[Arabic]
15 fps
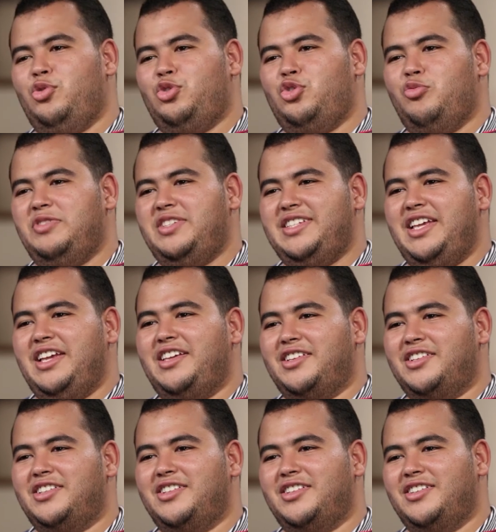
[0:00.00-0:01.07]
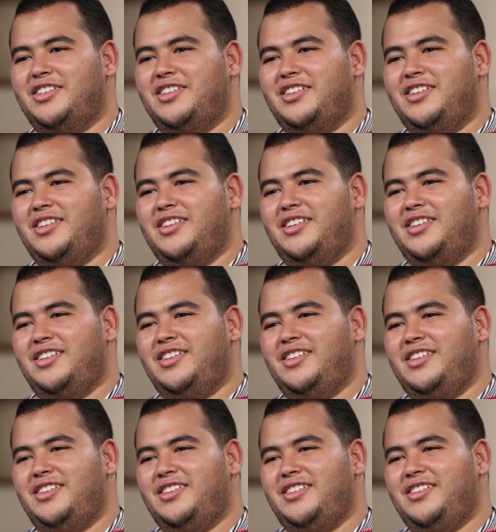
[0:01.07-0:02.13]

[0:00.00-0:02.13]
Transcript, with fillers: الاسلوب الساخر مش اسلوب